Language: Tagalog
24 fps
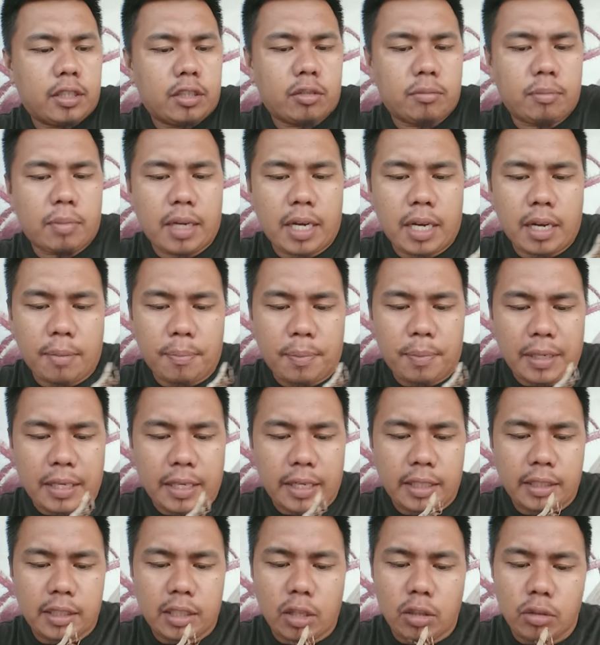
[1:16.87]
Kumbaga,
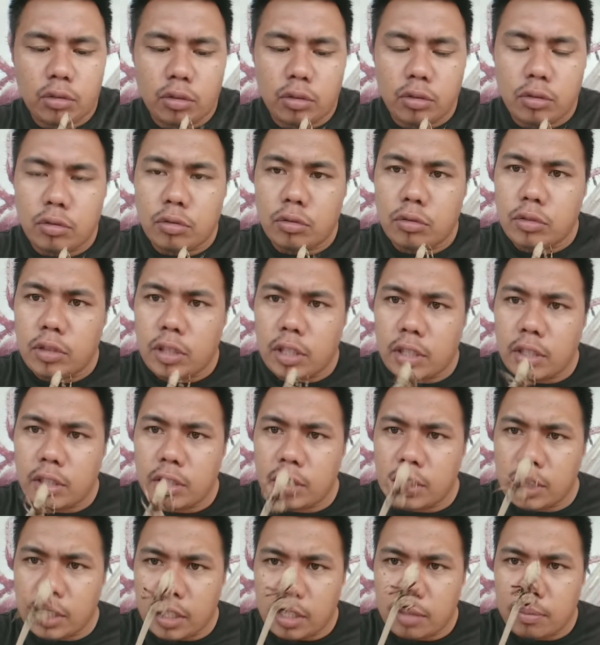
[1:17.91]
pinakita ko to nung
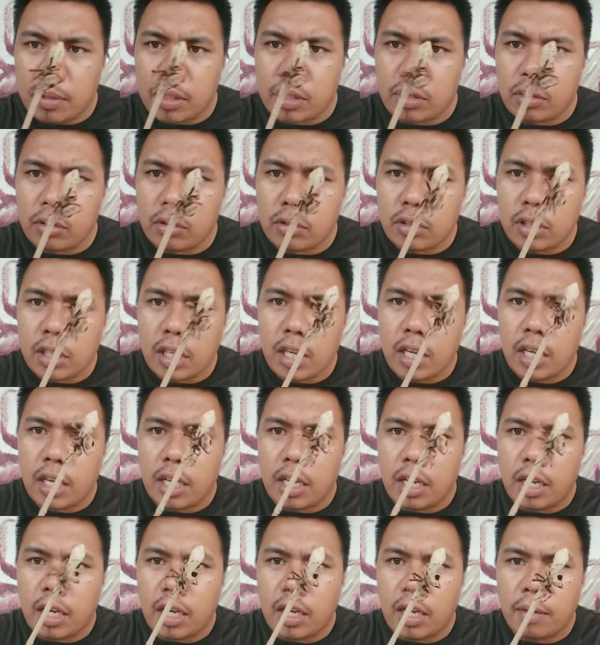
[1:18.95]
unang linabas ko to
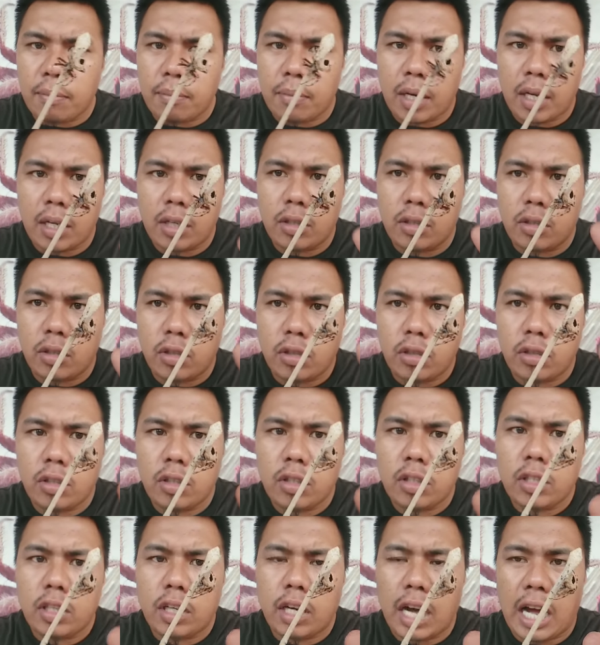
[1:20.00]
sa vlog ko.
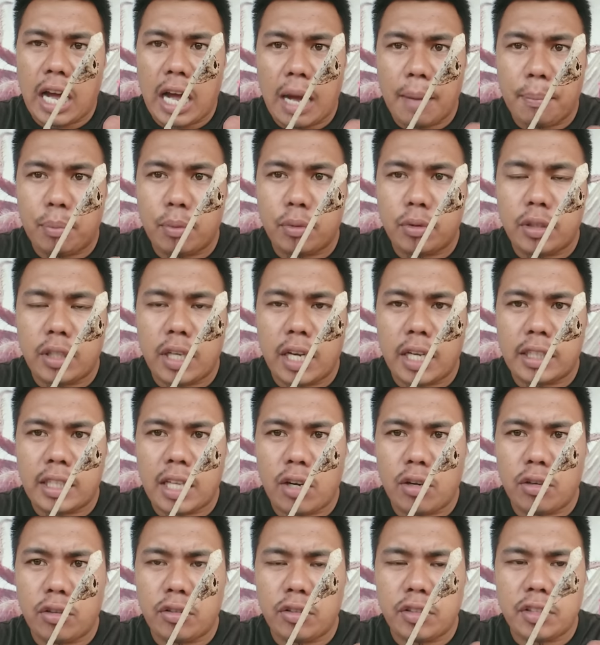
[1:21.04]
Kahapon
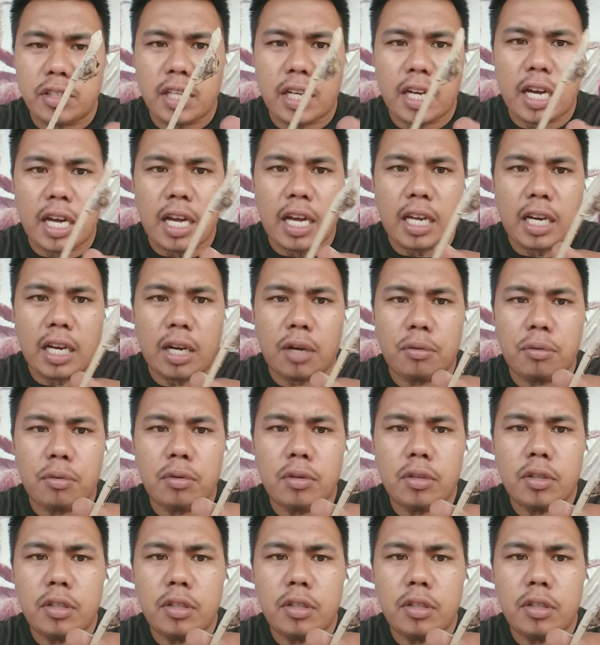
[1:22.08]
yata o nung isang araw.